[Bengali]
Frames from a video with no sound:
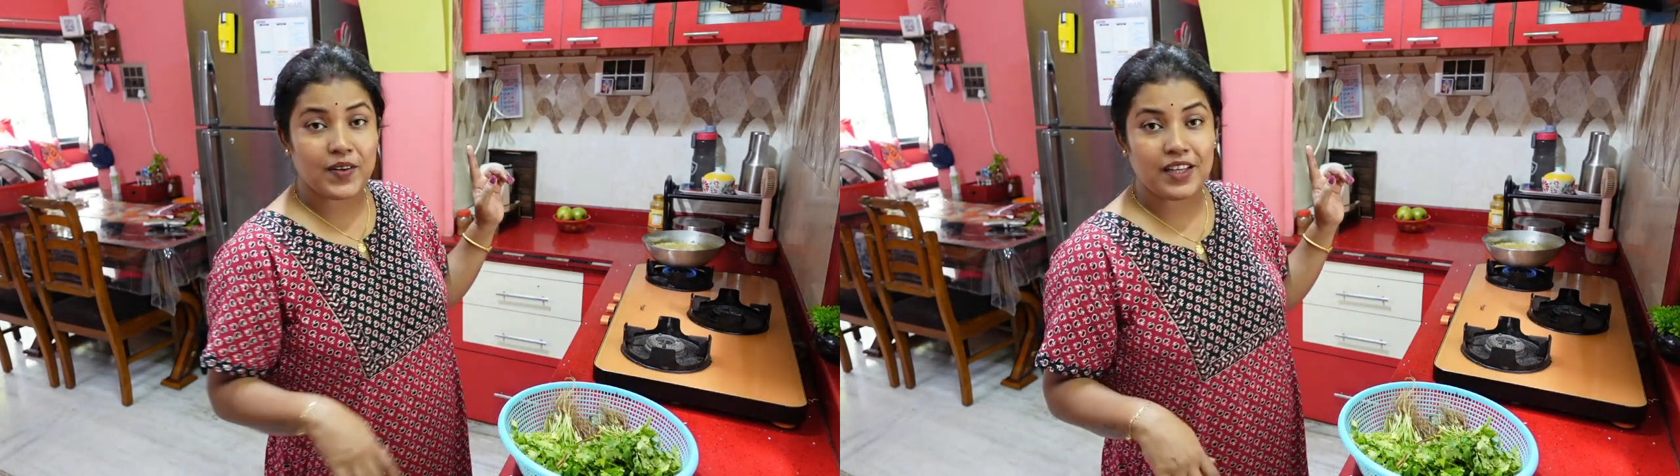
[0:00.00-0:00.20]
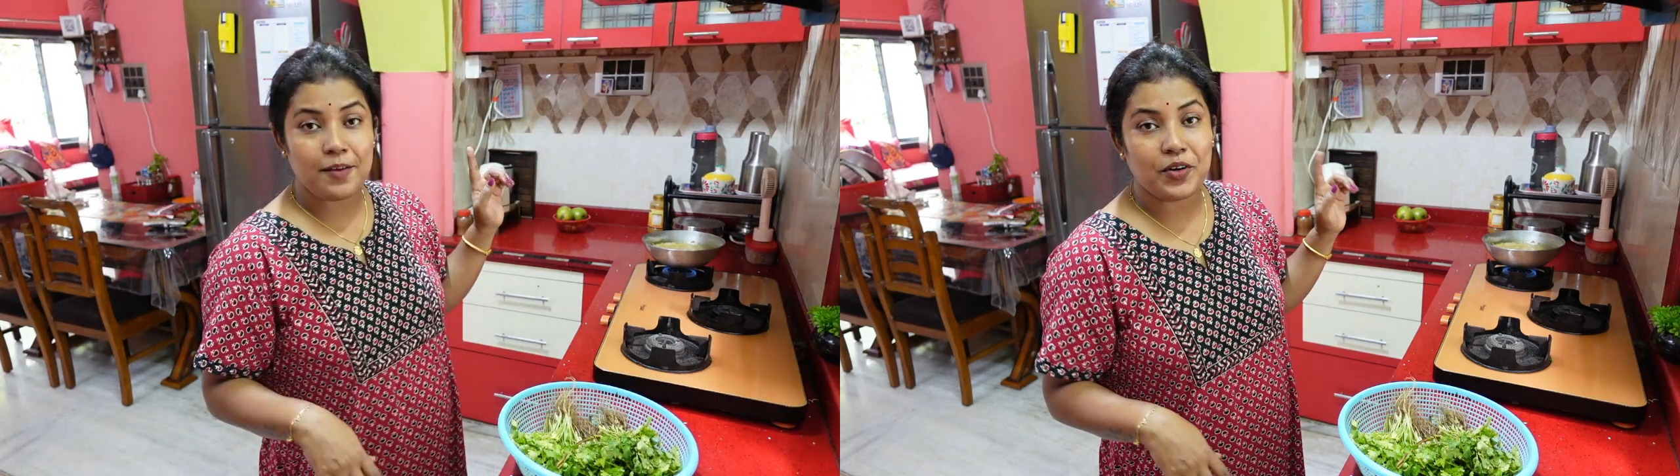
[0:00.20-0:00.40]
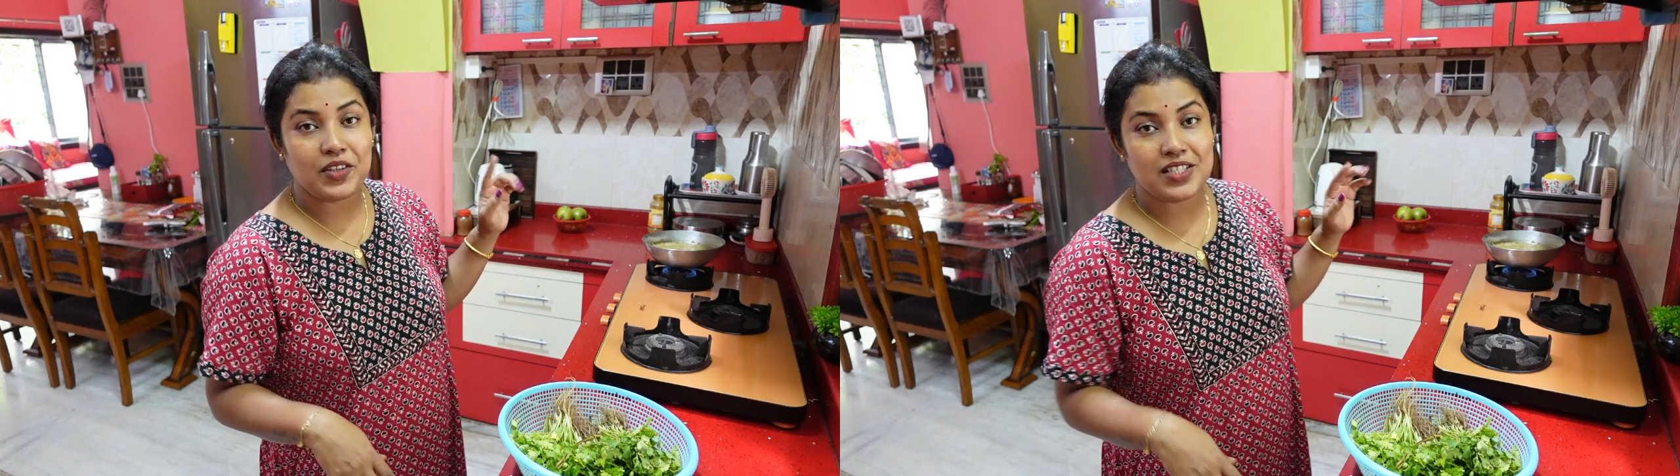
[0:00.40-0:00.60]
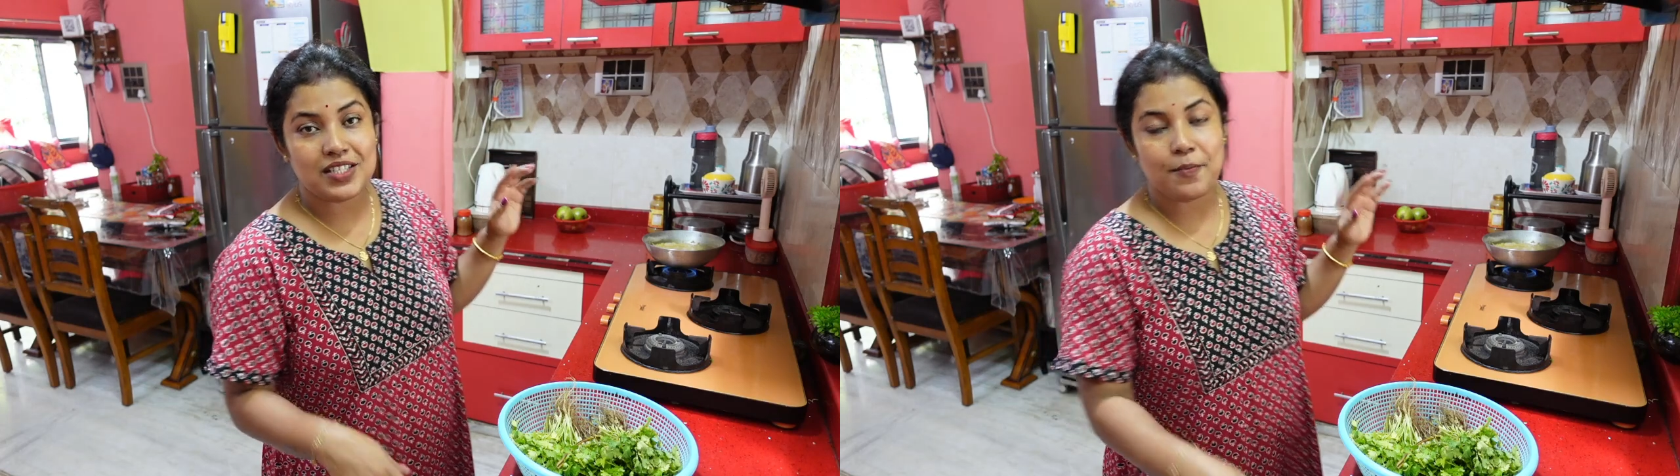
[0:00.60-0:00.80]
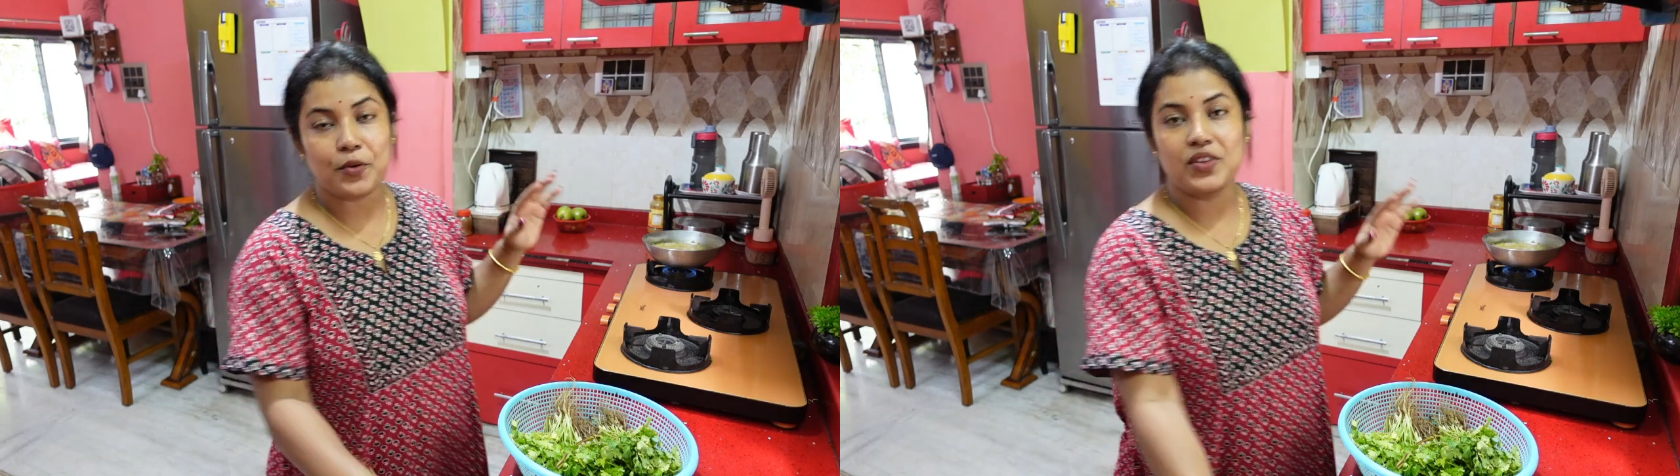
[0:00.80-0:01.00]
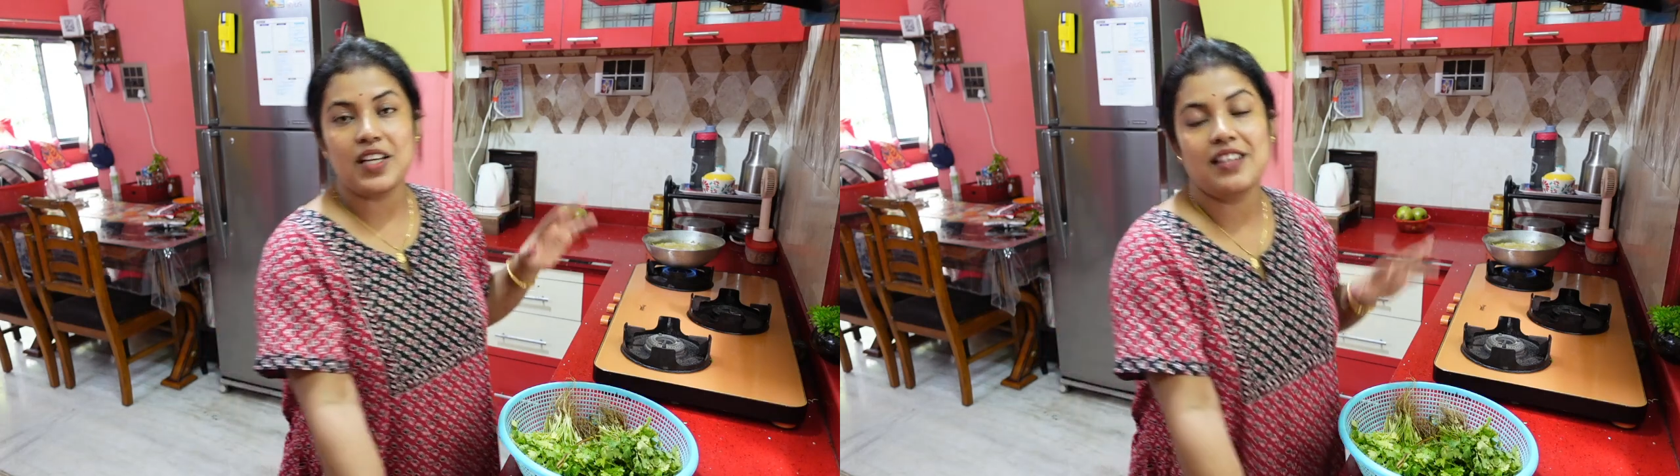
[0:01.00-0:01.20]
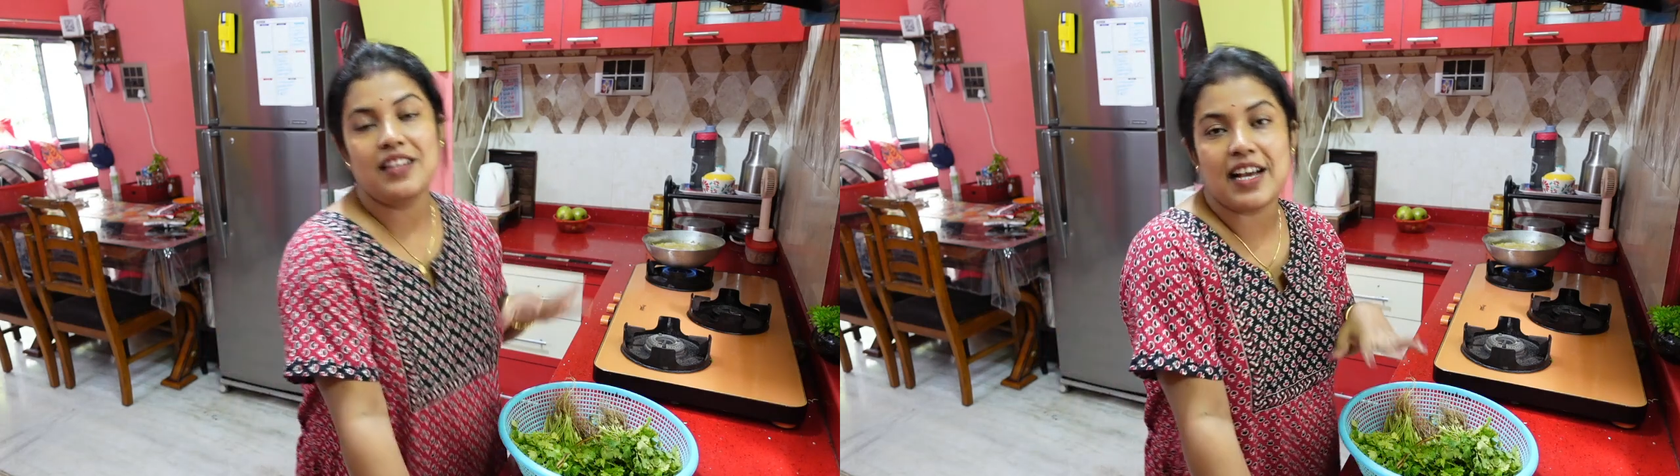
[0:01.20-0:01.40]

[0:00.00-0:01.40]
অনেকেই বলেছেন যে প্রত্যেক দিন